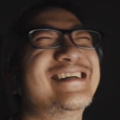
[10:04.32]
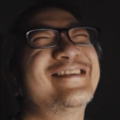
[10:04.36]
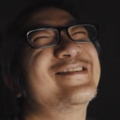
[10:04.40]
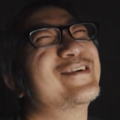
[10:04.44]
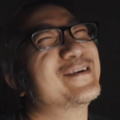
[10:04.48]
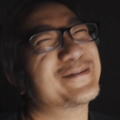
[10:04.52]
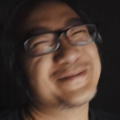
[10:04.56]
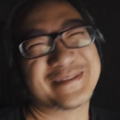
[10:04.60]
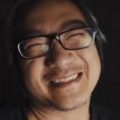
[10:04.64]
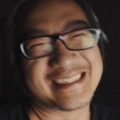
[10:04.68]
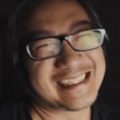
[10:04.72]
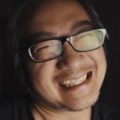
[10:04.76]

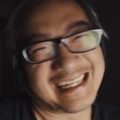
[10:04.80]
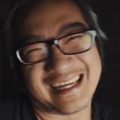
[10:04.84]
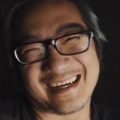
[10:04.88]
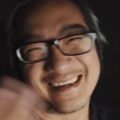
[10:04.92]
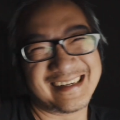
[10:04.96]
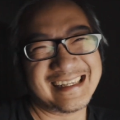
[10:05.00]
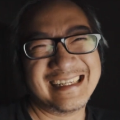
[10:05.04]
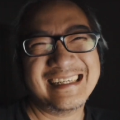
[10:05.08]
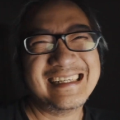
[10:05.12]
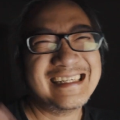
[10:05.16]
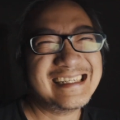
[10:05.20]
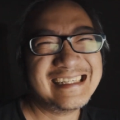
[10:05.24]
我不知
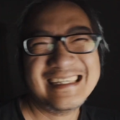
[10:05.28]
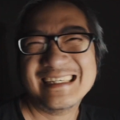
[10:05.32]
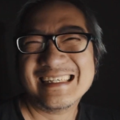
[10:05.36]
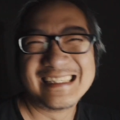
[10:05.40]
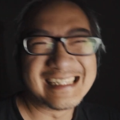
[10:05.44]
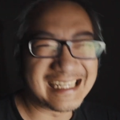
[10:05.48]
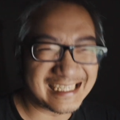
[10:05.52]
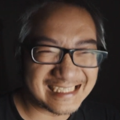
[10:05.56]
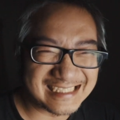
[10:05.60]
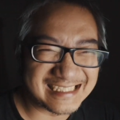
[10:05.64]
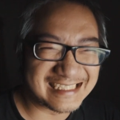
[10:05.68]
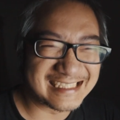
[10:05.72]
道，
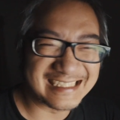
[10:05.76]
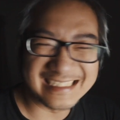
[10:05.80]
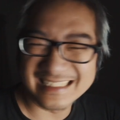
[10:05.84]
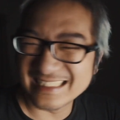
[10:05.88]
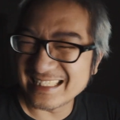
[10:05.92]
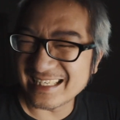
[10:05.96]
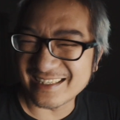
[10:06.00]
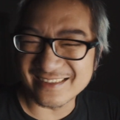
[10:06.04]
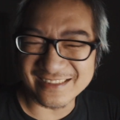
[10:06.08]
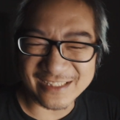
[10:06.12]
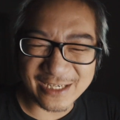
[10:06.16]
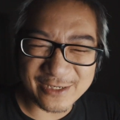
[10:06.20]
但是知
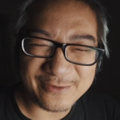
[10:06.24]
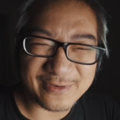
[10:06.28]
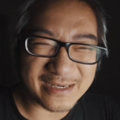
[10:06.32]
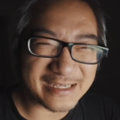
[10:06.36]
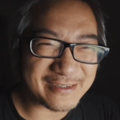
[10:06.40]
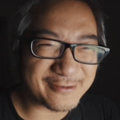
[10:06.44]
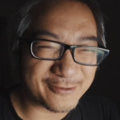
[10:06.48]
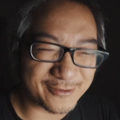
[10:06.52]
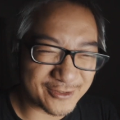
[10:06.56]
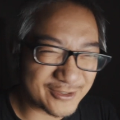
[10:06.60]
道你会发，